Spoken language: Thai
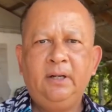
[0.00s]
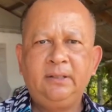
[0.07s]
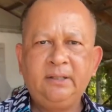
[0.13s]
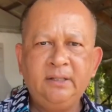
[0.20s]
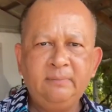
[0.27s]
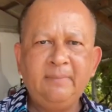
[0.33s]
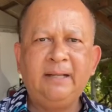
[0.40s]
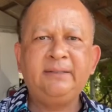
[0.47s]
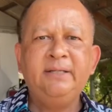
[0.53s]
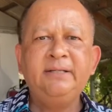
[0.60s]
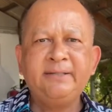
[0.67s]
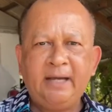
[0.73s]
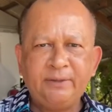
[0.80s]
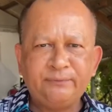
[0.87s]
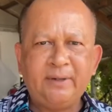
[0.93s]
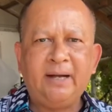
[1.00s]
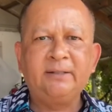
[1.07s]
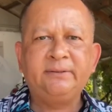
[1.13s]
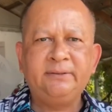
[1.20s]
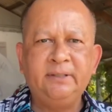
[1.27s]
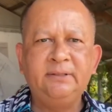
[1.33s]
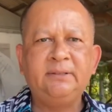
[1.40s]
ขึ้นมาที่ชายฝั่ง
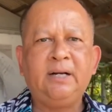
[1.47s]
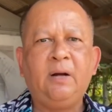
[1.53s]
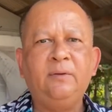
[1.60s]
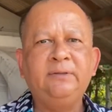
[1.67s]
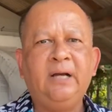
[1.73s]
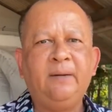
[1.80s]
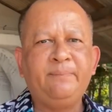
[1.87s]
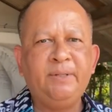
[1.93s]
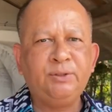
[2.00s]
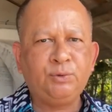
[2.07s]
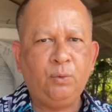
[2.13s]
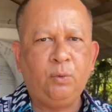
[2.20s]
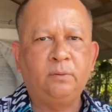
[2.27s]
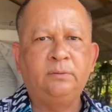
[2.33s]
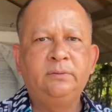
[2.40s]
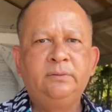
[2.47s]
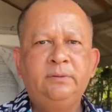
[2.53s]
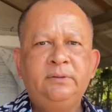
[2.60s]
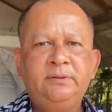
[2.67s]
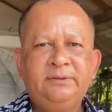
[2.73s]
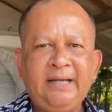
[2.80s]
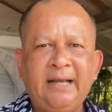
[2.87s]
ซึ่งเรายังพิสูจน์
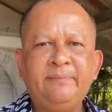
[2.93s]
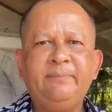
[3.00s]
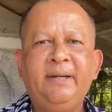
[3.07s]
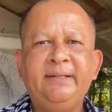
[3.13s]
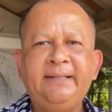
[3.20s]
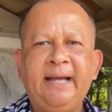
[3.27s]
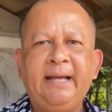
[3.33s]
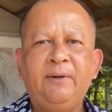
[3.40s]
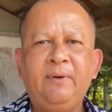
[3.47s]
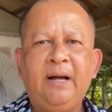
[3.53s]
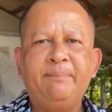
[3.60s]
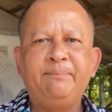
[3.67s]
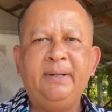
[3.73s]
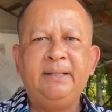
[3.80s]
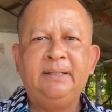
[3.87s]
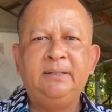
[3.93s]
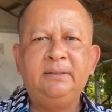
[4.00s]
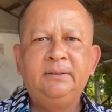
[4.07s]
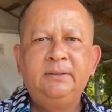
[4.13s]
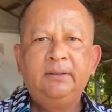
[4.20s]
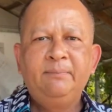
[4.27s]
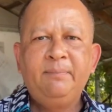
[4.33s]
ชัดไม่ได้ว่าเป็น
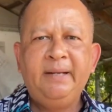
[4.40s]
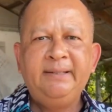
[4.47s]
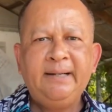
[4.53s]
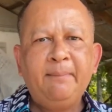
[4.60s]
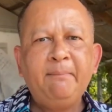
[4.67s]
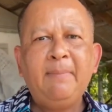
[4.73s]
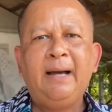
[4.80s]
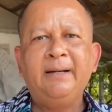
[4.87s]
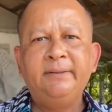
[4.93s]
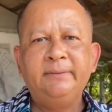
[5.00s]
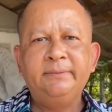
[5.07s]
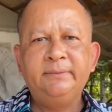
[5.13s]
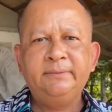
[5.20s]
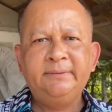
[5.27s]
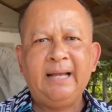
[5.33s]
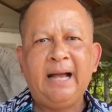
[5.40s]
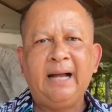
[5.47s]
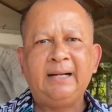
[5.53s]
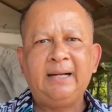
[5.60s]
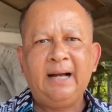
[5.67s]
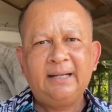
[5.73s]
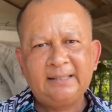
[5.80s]
เป็นน้ำมันจาก
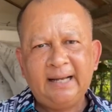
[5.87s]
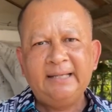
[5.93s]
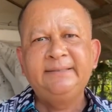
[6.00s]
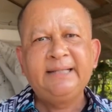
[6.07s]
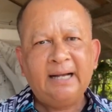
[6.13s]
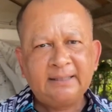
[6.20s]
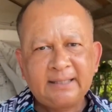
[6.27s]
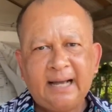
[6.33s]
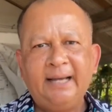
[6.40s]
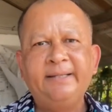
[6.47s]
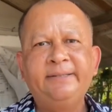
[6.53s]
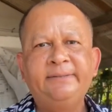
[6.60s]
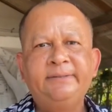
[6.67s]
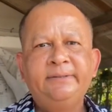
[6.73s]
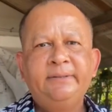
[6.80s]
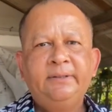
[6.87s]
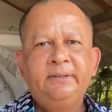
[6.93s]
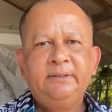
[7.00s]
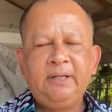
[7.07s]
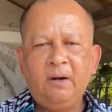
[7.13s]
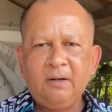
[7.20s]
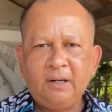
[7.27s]
อะไรอย่างไร
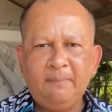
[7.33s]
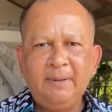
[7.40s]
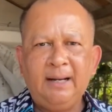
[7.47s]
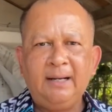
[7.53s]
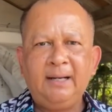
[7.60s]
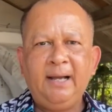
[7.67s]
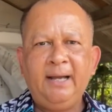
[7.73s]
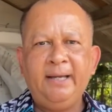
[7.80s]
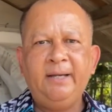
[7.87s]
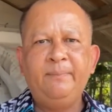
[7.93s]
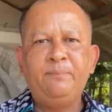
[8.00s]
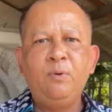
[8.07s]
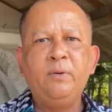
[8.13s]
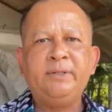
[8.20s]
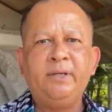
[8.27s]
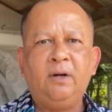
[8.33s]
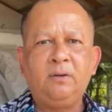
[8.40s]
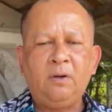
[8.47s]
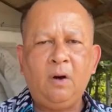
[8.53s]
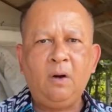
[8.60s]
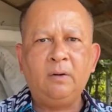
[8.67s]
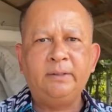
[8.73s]
เรากำลังให้ผู้เกี่ยว
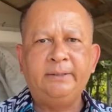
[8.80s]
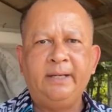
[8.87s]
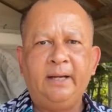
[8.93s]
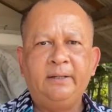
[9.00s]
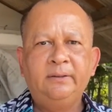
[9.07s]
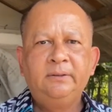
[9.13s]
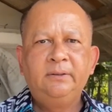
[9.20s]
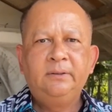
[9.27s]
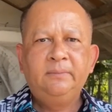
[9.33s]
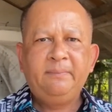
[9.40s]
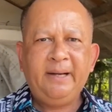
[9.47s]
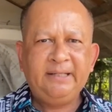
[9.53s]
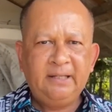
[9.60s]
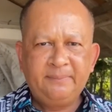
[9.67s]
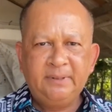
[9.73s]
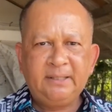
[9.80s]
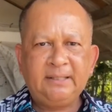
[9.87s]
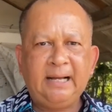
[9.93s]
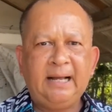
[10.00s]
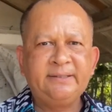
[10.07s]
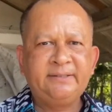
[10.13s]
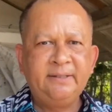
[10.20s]
ข้องเนี่ยไปดำเนิน
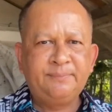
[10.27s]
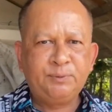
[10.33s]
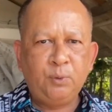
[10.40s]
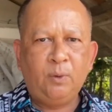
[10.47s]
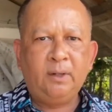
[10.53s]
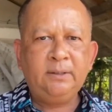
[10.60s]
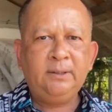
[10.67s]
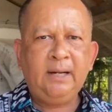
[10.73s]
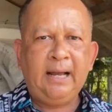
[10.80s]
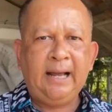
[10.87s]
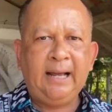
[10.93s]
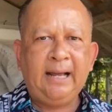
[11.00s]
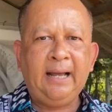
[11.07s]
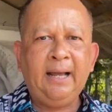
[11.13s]
การสืบสวนหา